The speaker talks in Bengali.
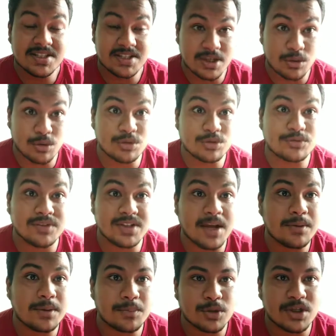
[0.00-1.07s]
যে কোর্স ফিটা
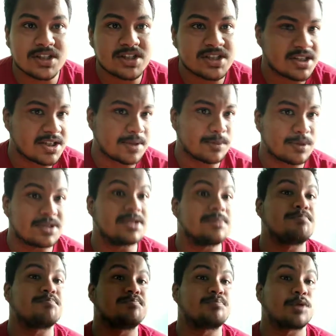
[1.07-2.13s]
আমি বলেছি সেটা বলছি
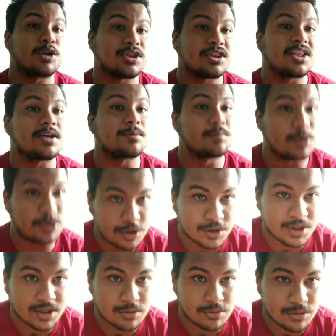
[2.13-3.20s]
প্রত্যেক
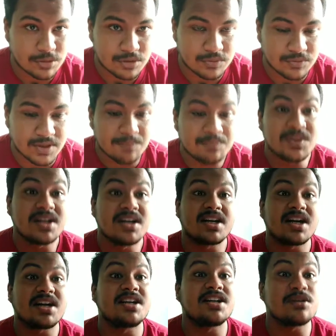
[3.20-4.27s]
বছরের কোর্স ফি
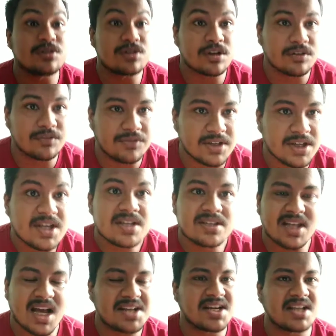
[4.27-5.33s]
এটা টিউশন ফি
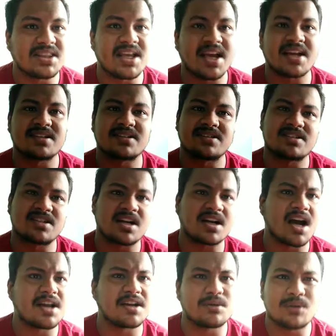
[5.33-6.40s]
তার সাথে এক্সট্রা
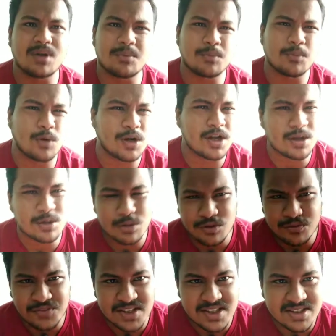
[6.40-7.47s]
কারিকুলাম অনেকগুলো
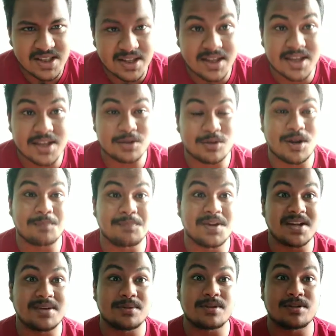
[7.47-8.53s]
ফিস থাকে এগুলো আপনি
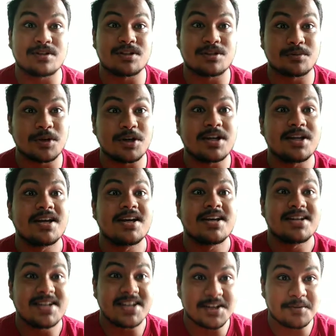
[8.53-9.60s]
অ্যাডমিশনের সময়
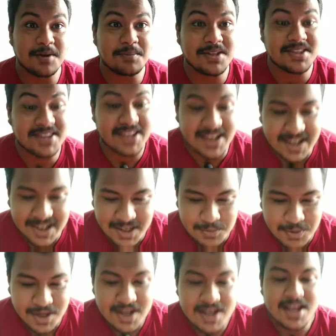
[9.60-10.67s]
ঠিকভাবে দেখে
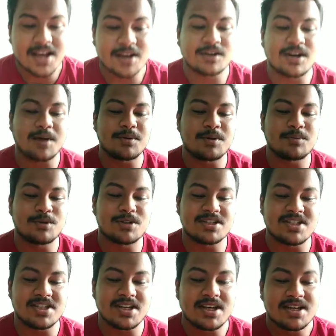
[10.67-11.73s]
নেবেন এখন আমি
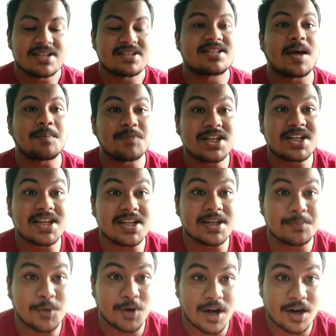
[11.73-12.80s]
বলছি সাবজেক্ট কী কী
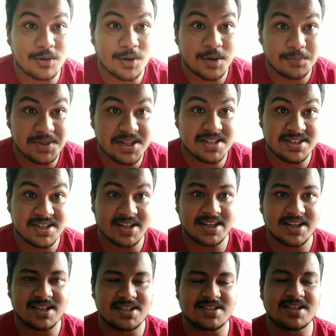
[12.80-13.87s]
পড়ানো হয় বিএসসি
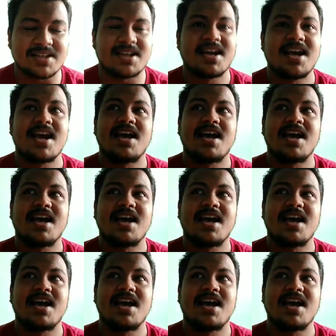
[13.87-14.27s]
এগ্রিকালচারে